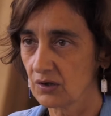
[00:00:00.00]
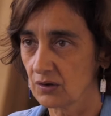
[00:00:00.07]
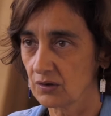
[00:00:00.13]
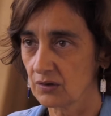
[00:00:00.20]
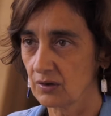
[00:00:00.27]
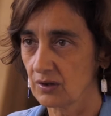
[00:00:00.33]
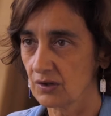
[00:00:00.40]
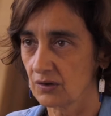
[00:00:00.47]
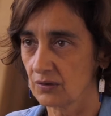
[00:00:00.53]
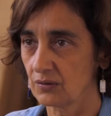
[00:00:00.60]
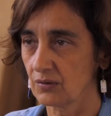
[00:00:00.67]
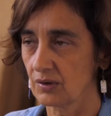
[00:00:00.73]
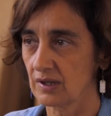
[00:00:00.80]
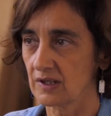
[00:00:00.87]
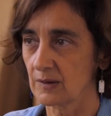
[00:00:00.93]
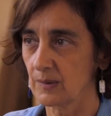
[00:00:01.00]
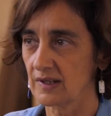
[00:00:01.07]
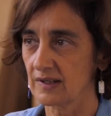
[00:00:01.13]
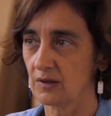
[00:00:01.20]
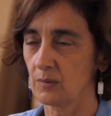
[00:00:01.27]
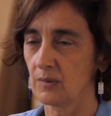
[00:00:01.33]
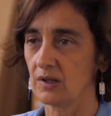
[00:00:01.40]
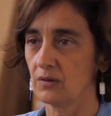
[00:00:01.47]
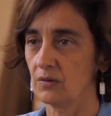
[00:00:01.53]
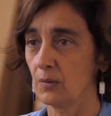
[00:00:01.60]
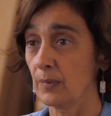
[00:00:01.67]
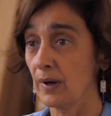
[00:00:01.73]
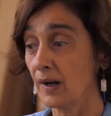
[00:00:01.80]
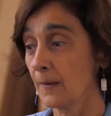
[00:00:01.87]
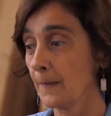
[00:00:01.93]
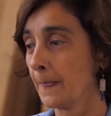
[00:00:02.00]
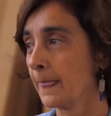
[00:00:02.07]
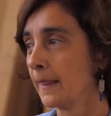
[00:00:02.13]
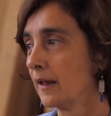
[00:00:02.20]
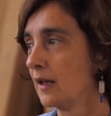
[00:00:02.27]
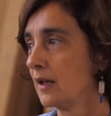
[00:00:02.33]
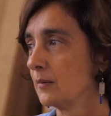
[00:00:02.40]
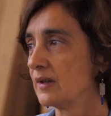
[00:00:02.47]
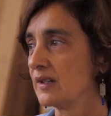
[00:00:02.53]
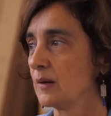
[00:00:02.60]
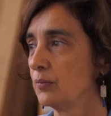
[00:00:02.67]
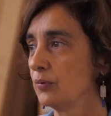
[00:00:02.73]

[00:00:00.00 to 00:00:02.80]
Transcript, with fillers: choses que les gens ne connaissent pas, ça ne mène nulle part. Mais c'est